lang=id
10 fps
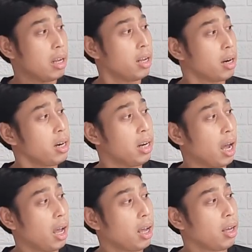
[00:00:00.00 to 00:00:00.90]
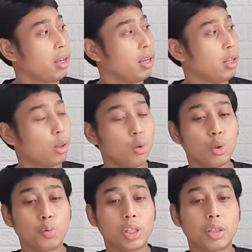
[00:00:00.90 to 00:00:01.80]
rendah, itu
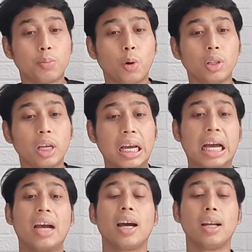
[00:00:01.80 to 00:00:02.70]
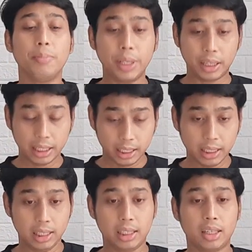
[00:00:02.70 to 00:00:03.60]
sweet spotnya akan lebih
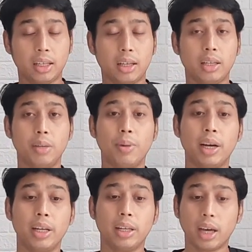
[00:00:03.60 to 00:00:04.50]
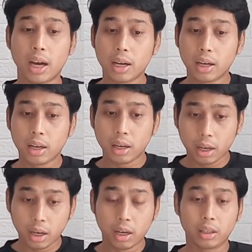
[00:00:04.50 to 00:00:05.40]
tinggi dibanding yang
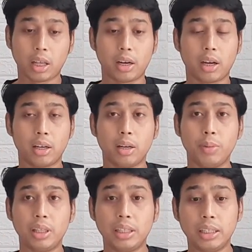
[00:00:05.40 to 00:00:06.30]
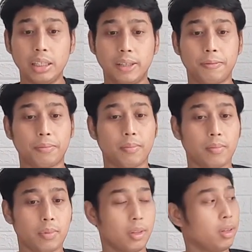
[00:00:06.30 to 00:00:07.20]
tarikannya lebih tinggi.
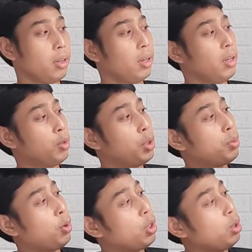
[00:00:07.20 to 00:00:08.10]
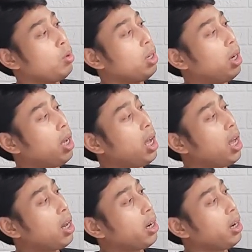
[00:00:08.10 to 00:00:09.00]
Sweet spot itu adalah
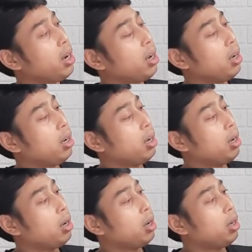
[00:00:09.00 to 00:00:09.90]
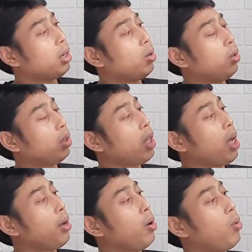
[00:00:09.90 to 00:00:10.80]
area
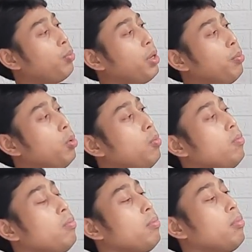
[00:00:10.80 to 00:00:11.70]
kontak optimum